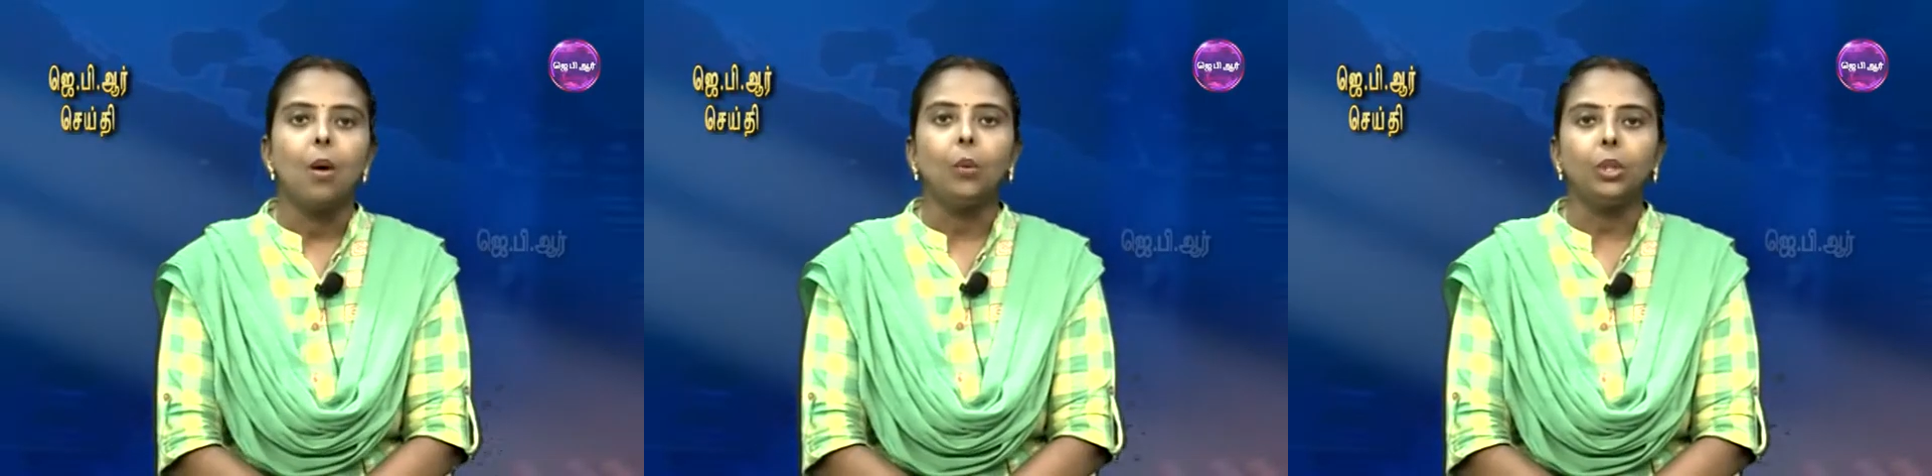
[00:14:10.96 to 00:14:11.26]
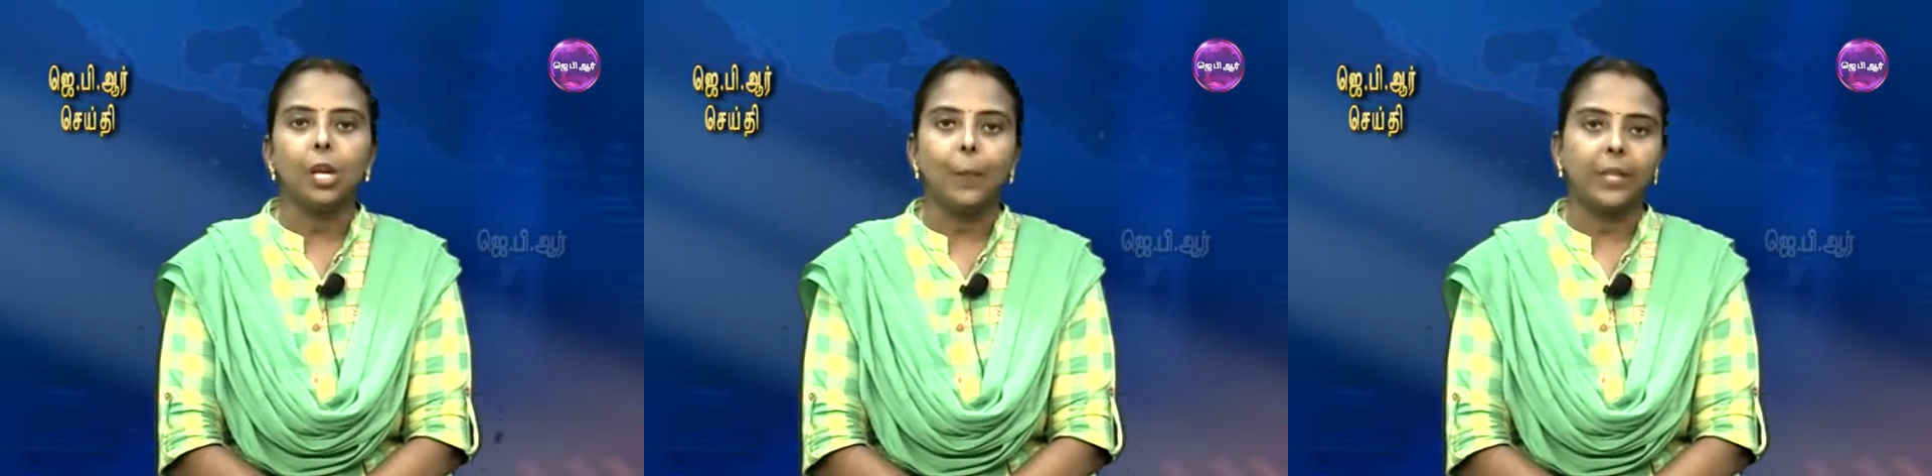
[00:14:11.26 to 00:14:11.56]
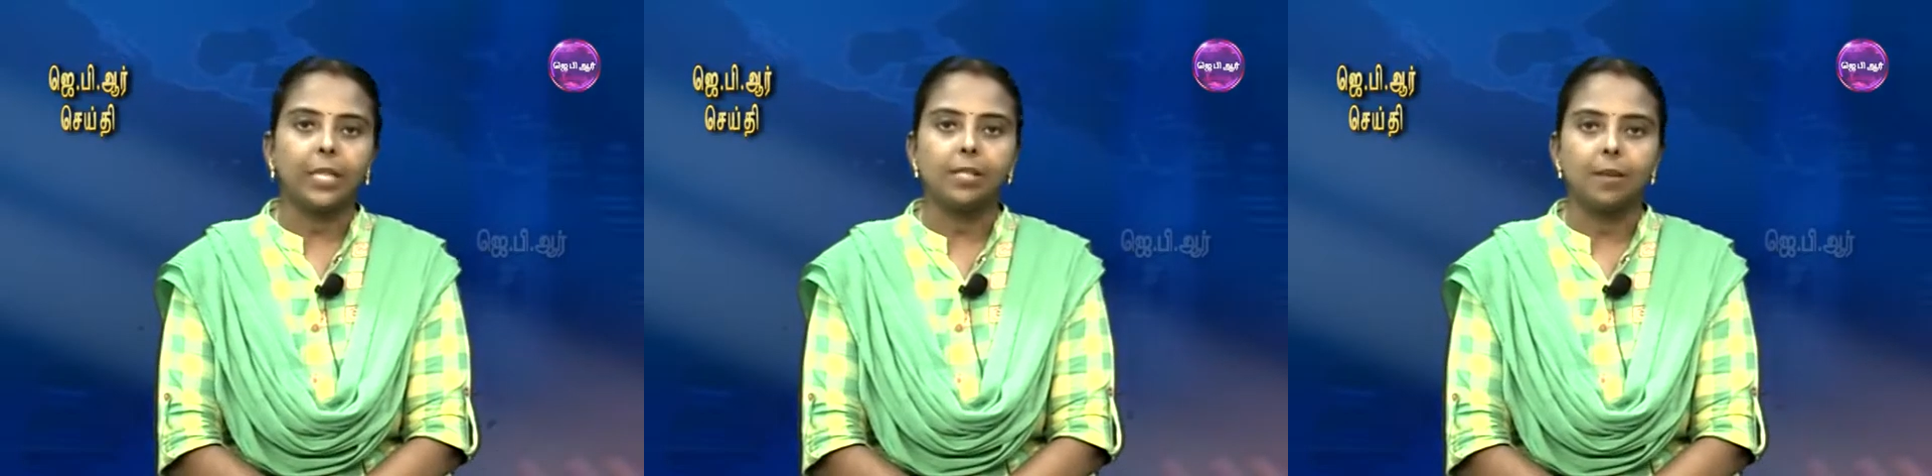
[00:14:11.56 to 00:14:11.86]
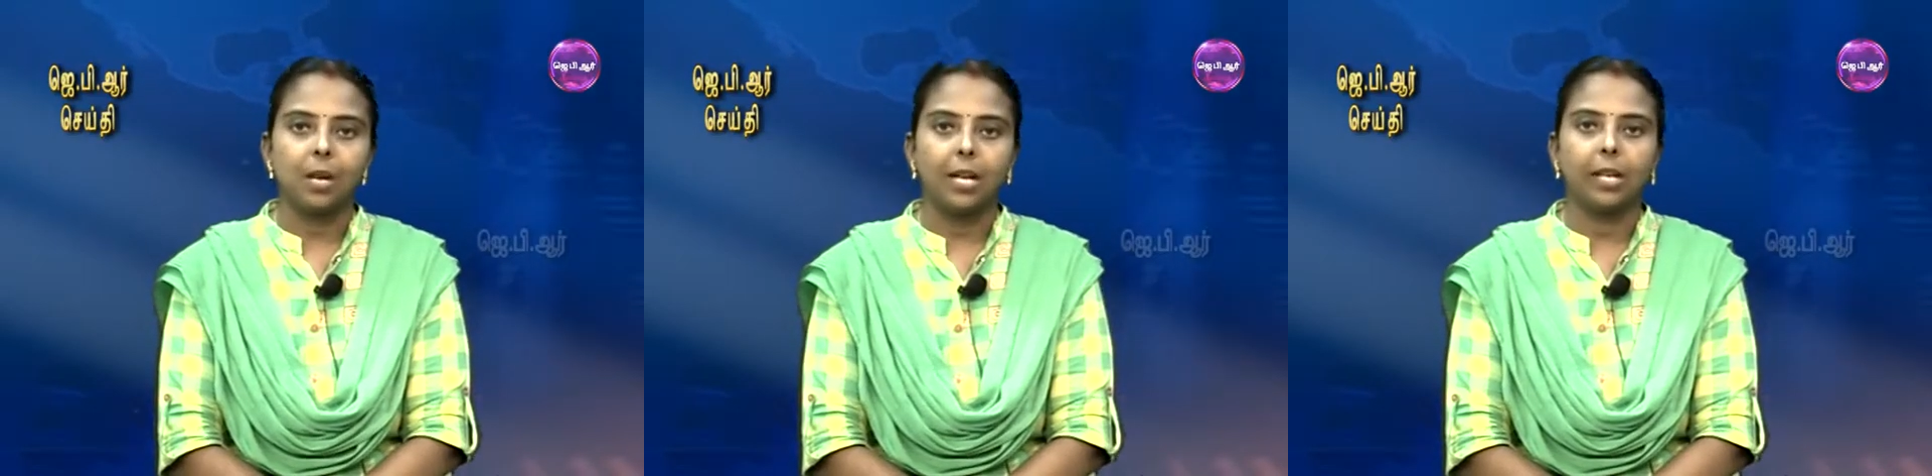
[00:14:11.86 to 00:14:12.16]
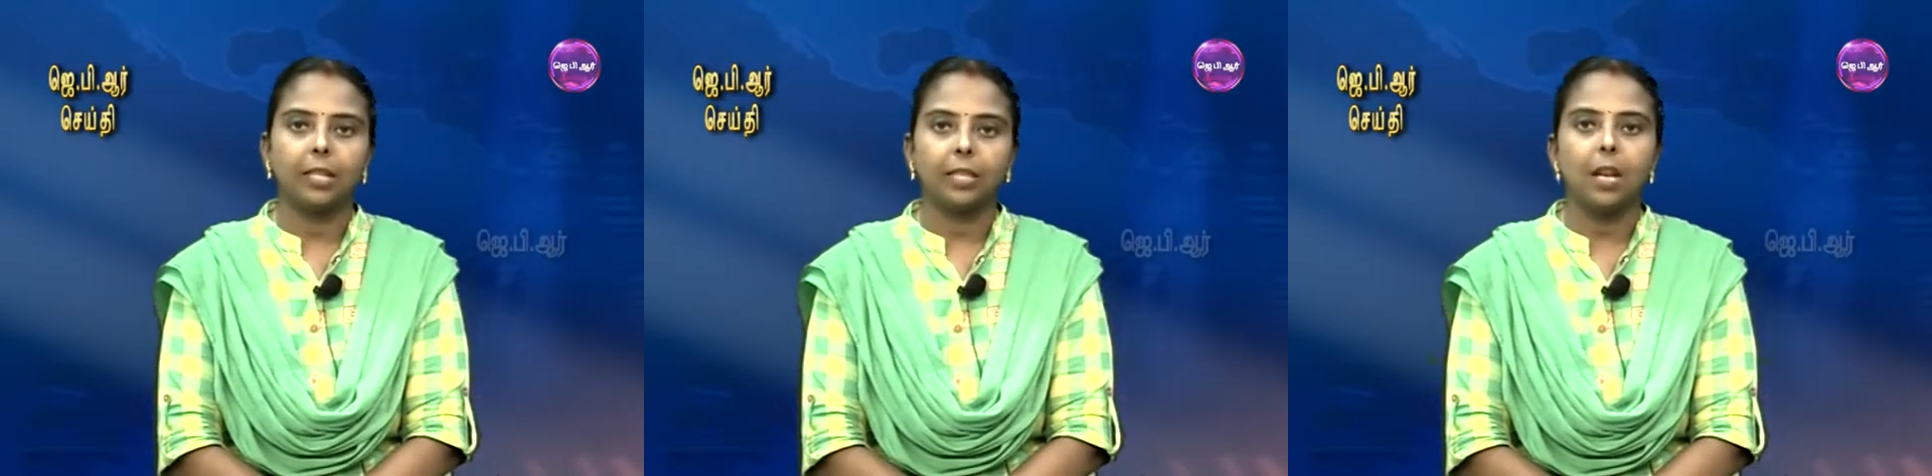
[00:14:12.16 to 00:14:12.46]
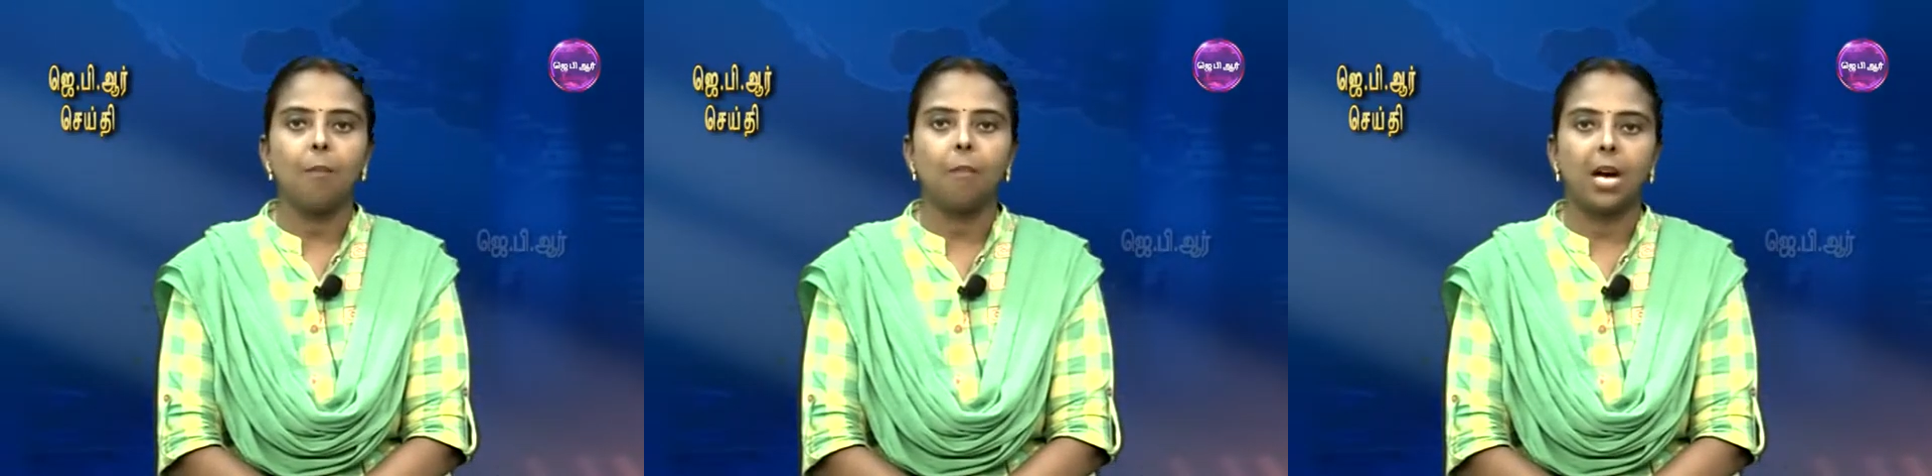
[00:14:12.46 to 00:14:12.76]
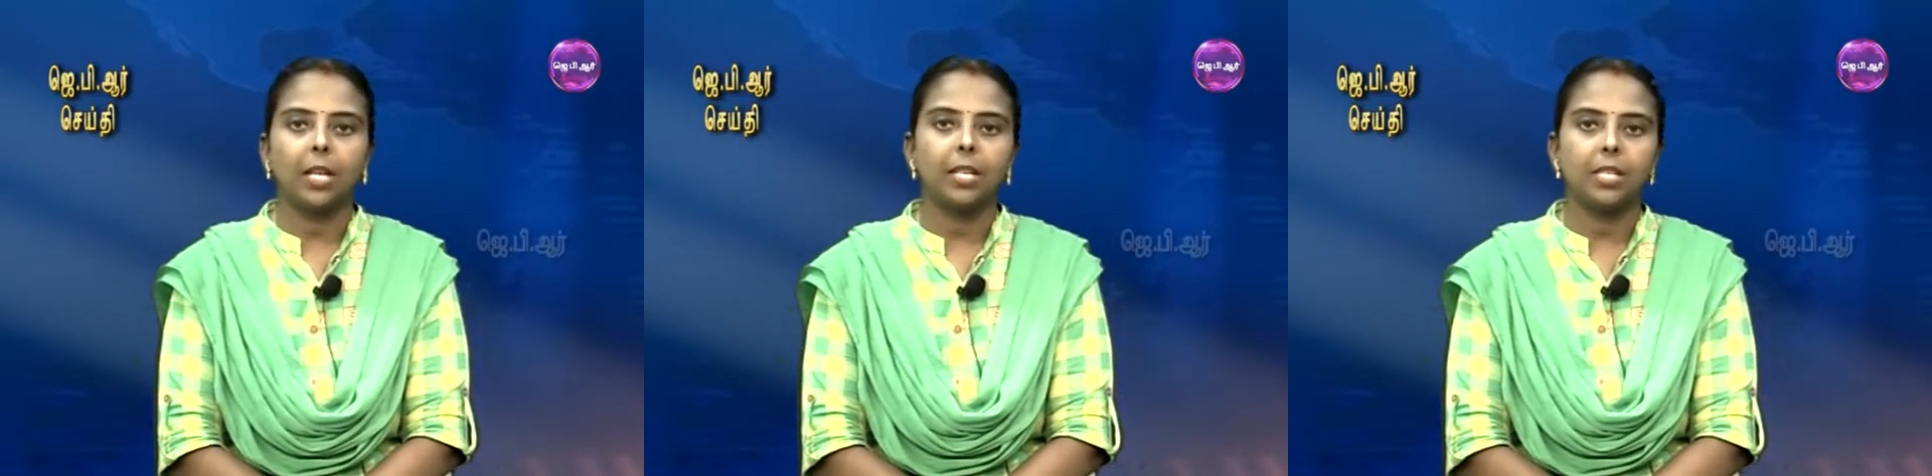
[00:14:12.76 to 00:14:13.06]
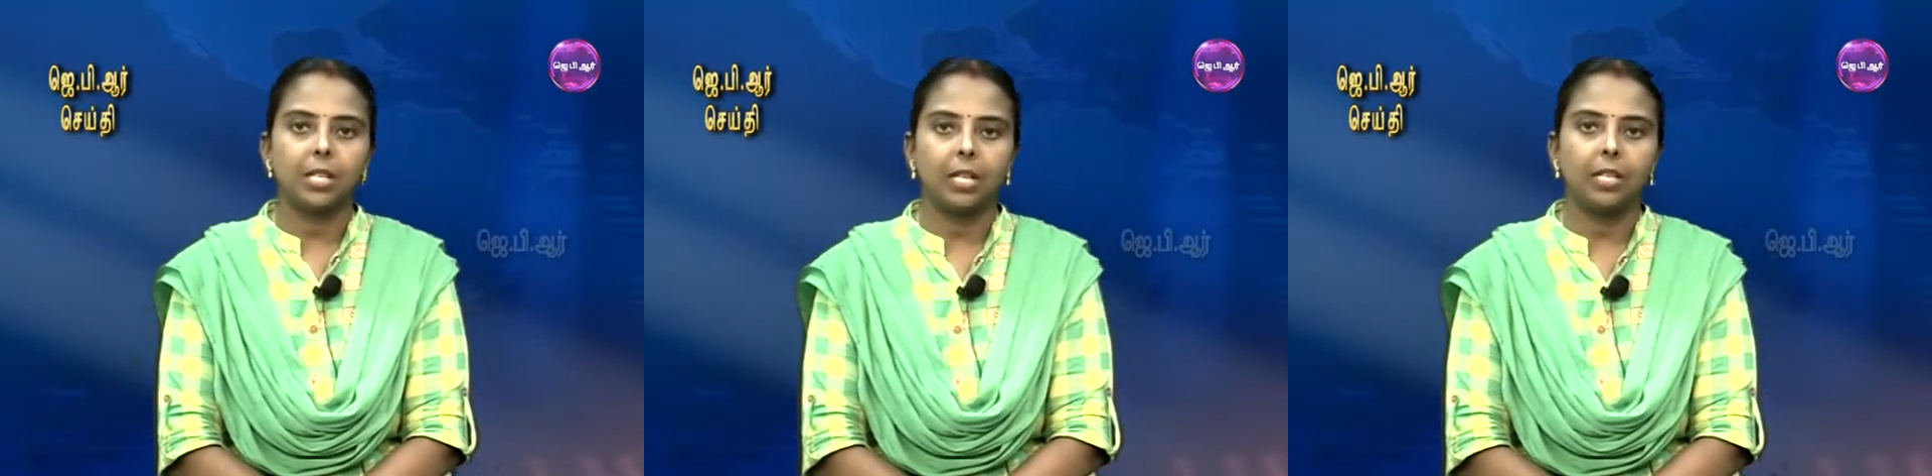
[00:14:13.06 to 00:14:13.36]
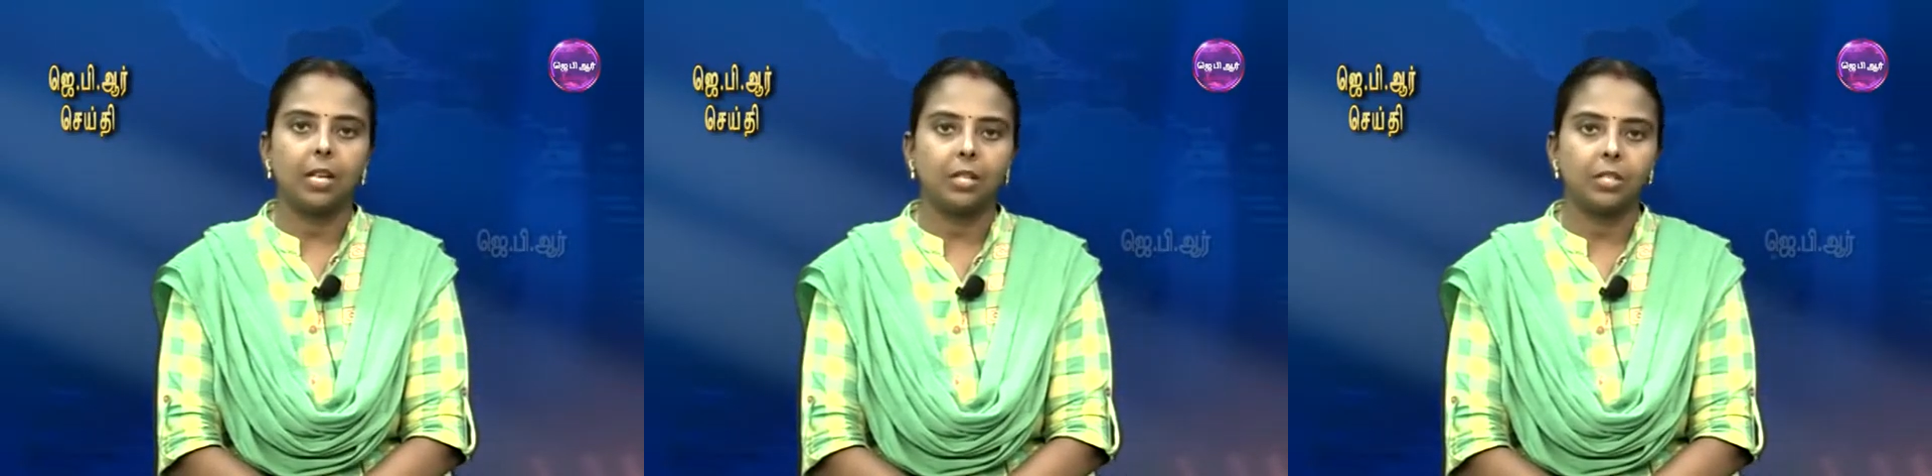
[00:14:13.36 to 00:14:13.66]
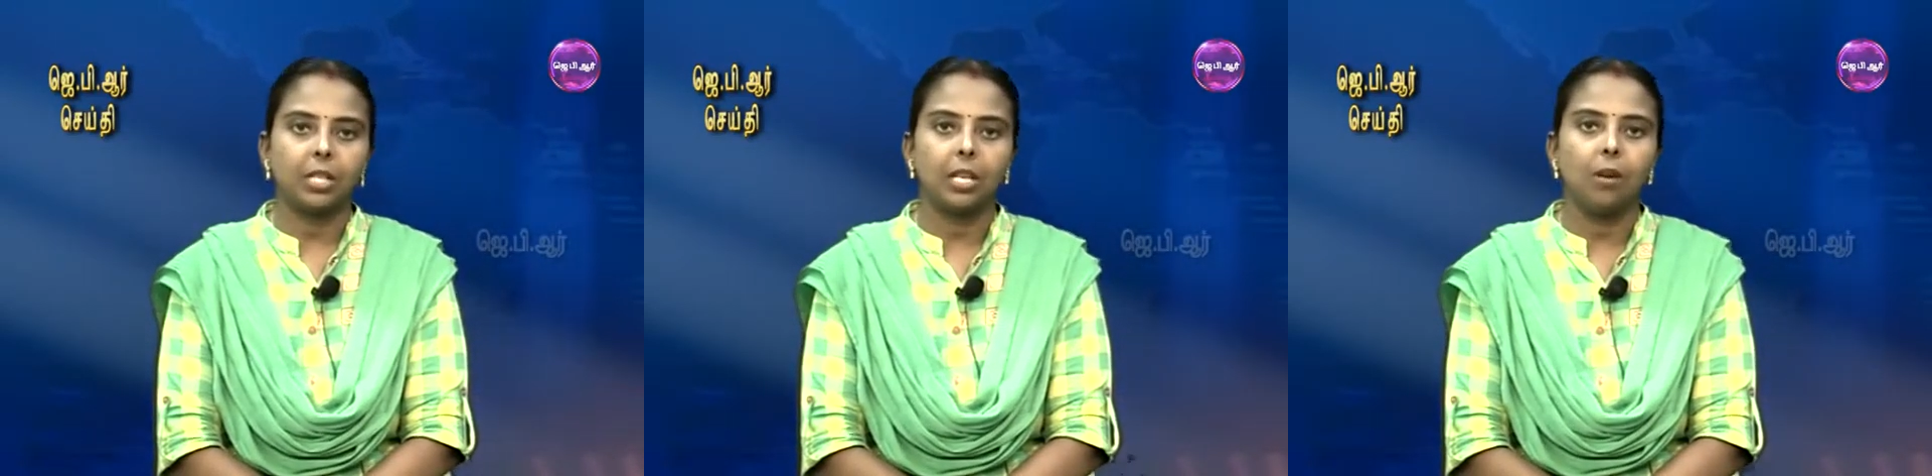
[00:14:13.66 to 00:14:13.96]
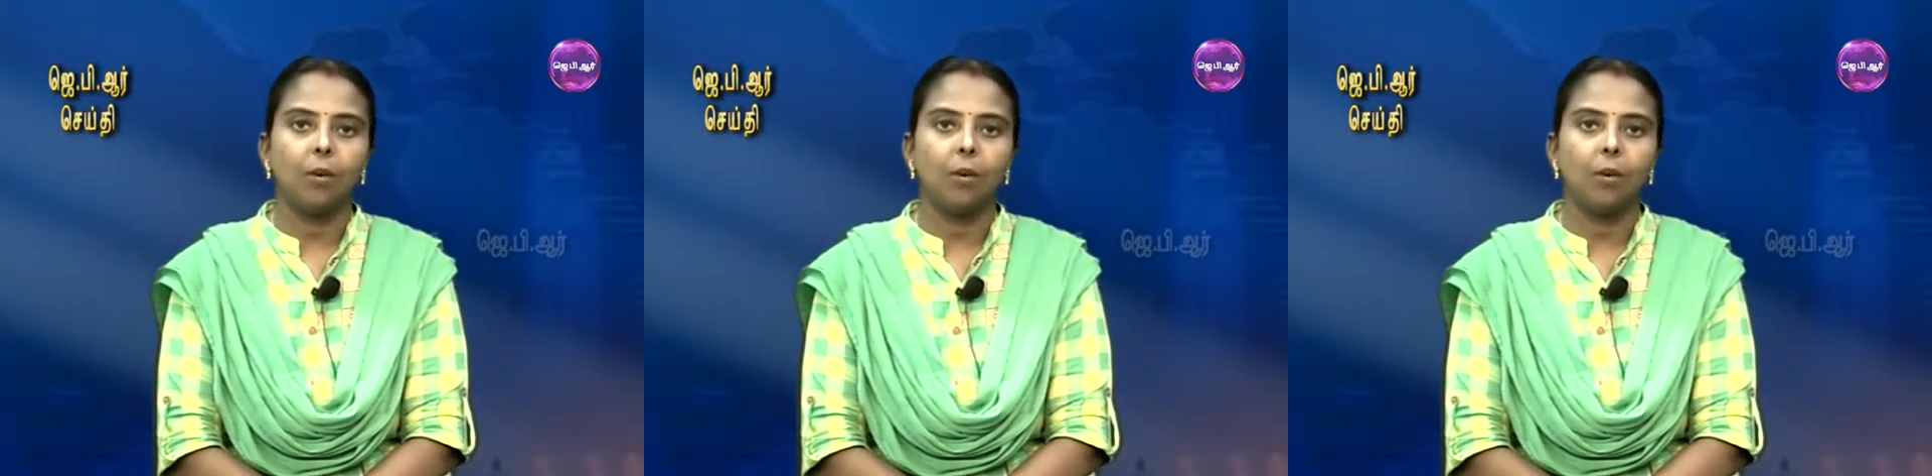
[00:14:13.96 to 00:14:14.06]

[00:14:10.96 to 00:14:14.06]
உத்தரப்பிரதேச மாநிலத்தில் பாரதிய ஜனதா கட்சியில்